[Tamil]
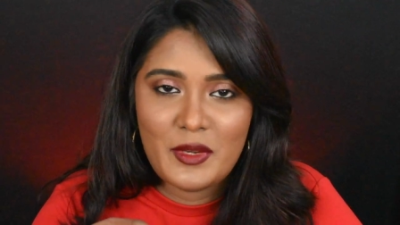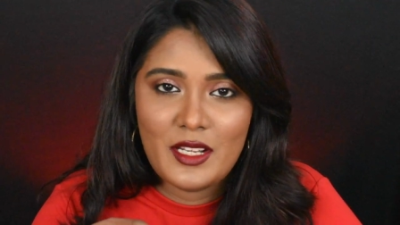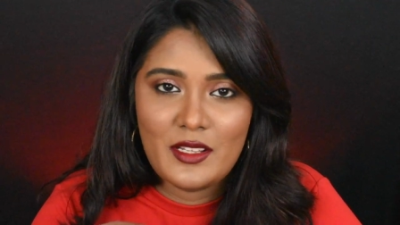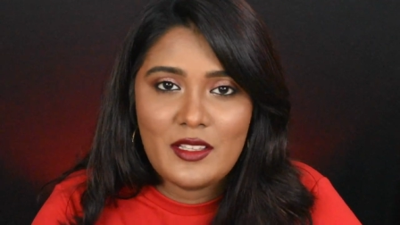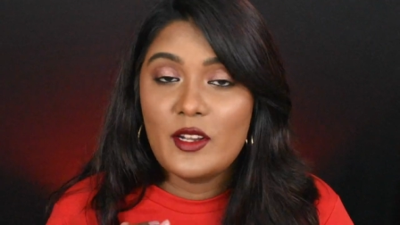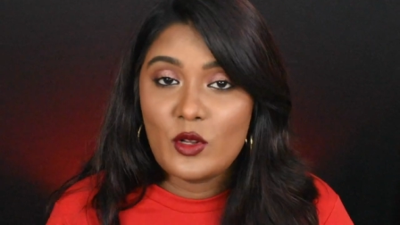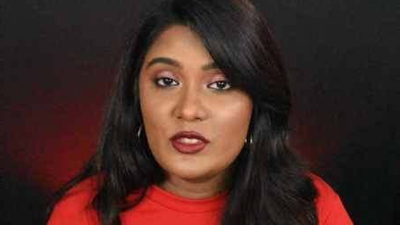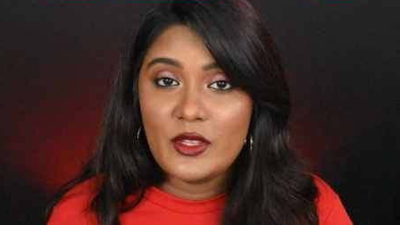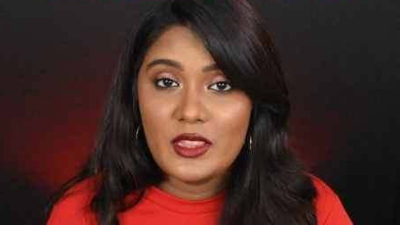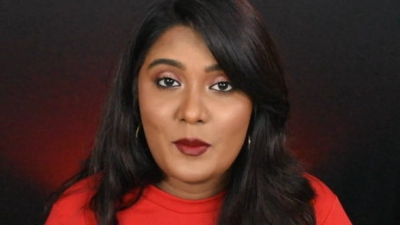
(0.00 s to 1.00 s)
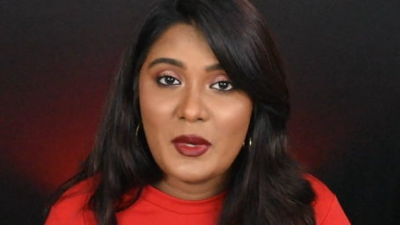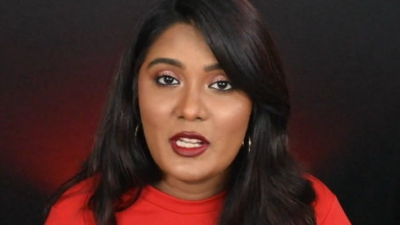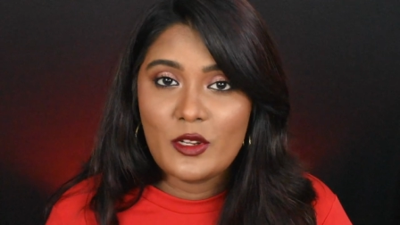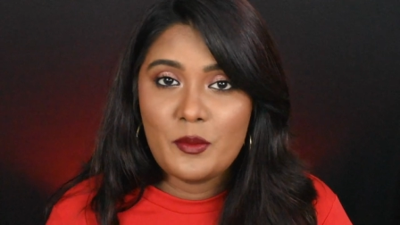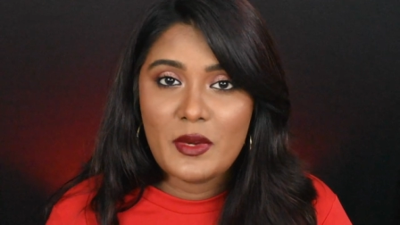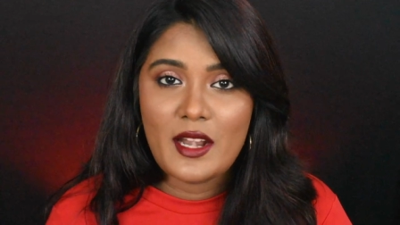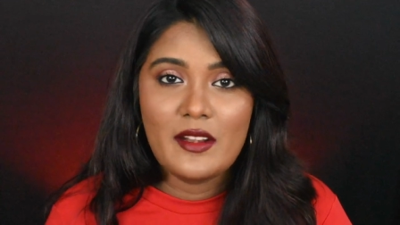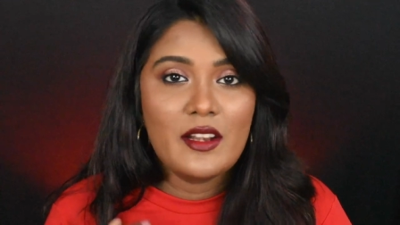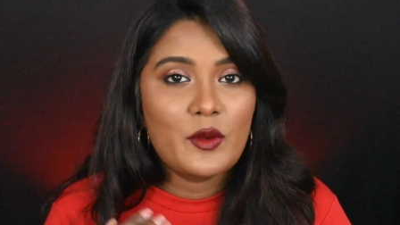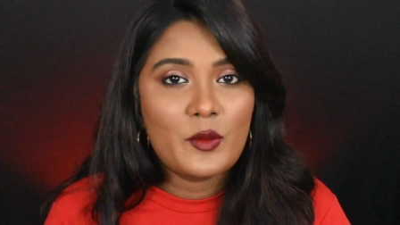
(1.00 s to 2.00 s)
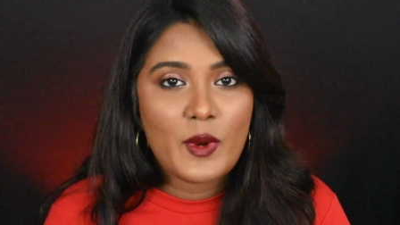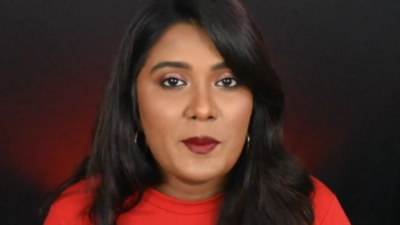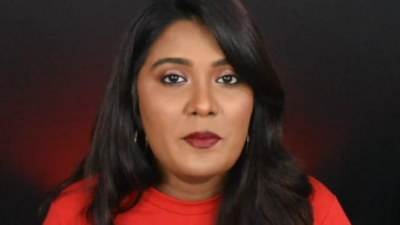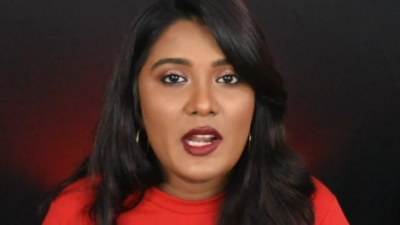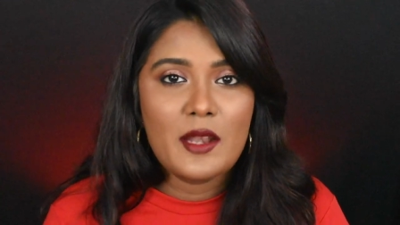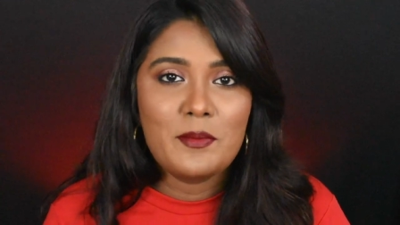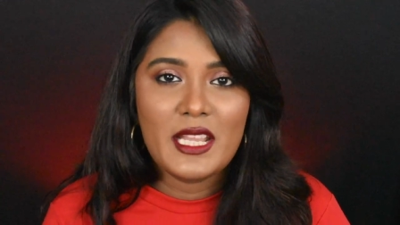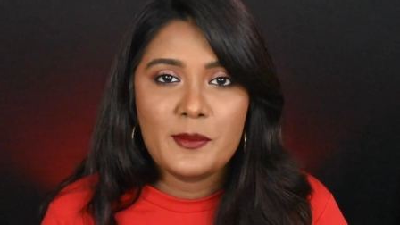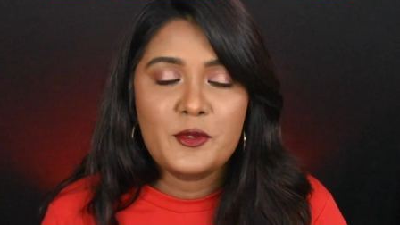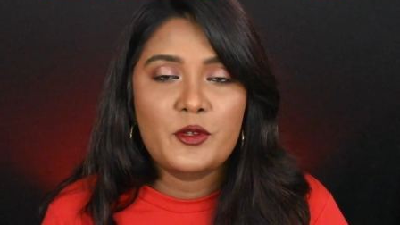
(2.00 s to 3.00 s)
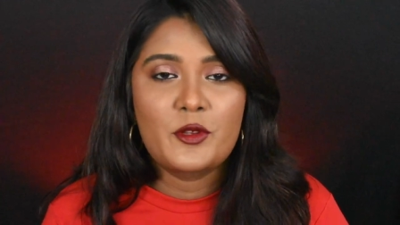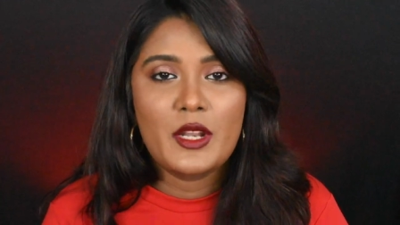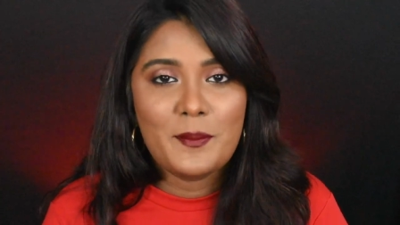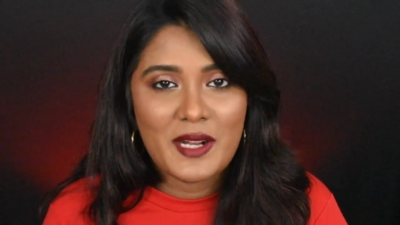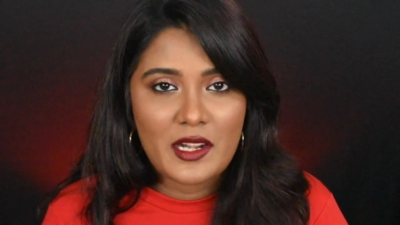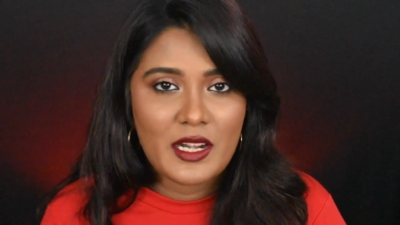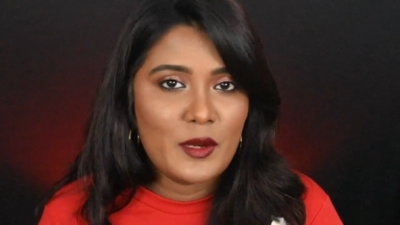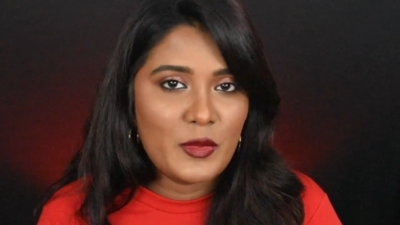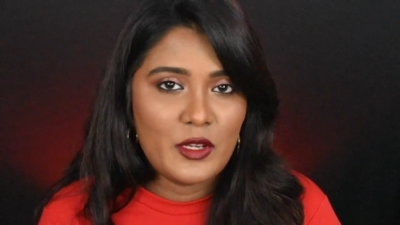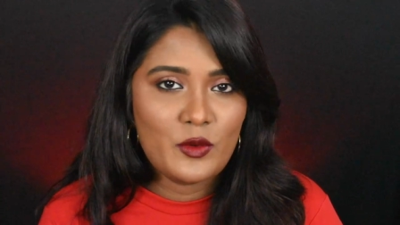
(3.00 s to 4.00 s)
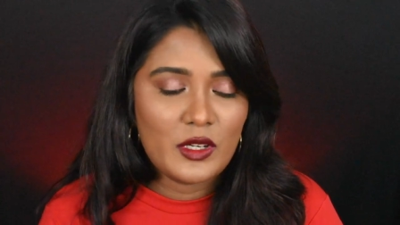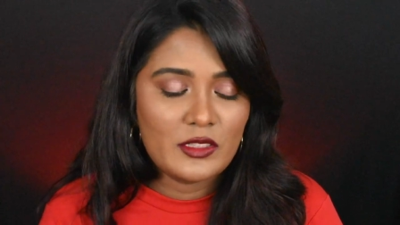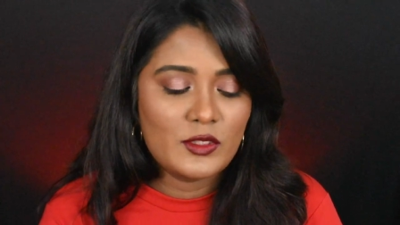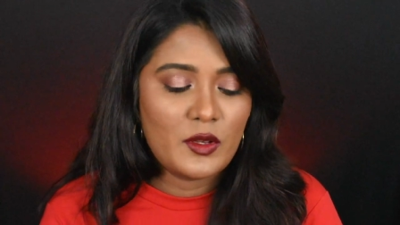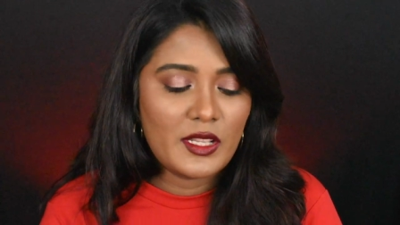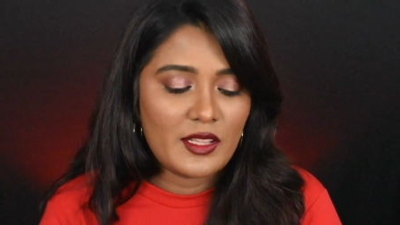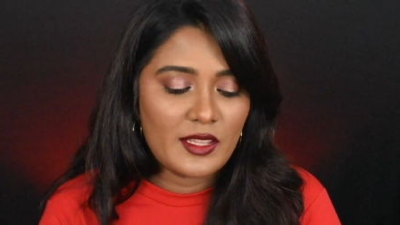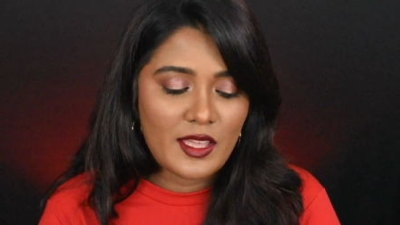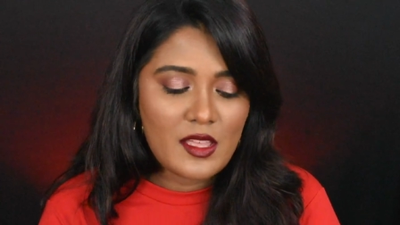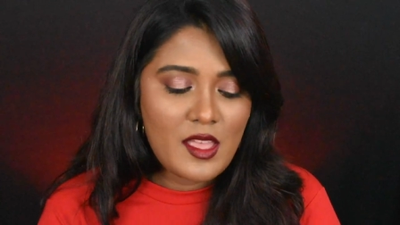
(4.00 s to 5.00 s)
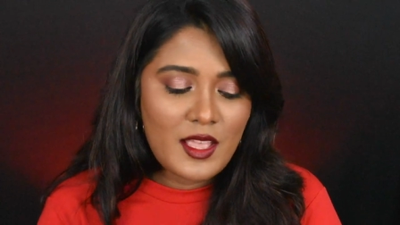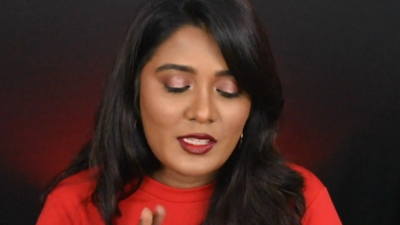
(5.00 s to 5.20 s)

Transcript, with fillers: அப்படின்னு அண்ட் ஆல்சோ இந்த பர்டிகுலர் பிராண்டில் நான் ஒரு ஒன் பிராண்ட் மேக்கப் டுட்டோரியல் பண்ணுறேன் அப்படின்னு உங்களுக்கு சொல்லியிருந்தேன்